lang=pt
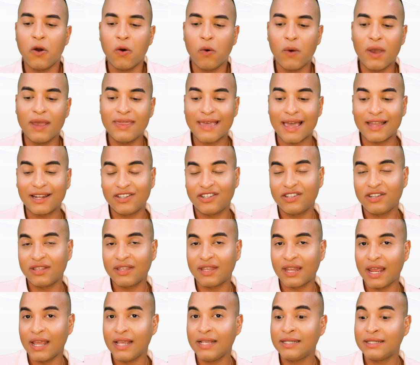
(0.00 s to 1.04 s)
o ENAD de
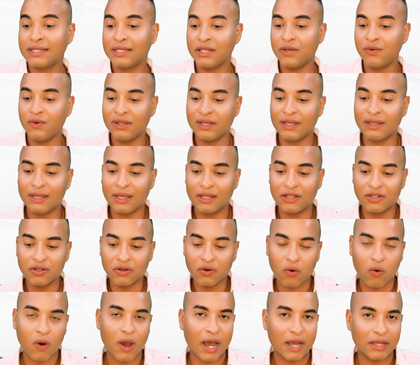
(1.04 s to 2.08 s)
3 e o IDD de
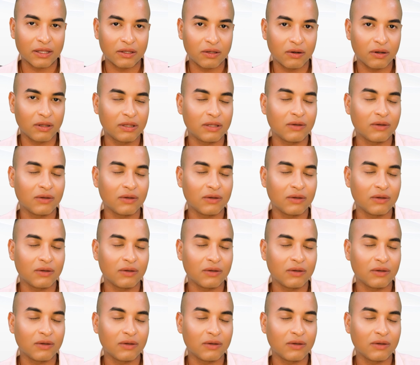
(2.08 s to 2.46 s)
4.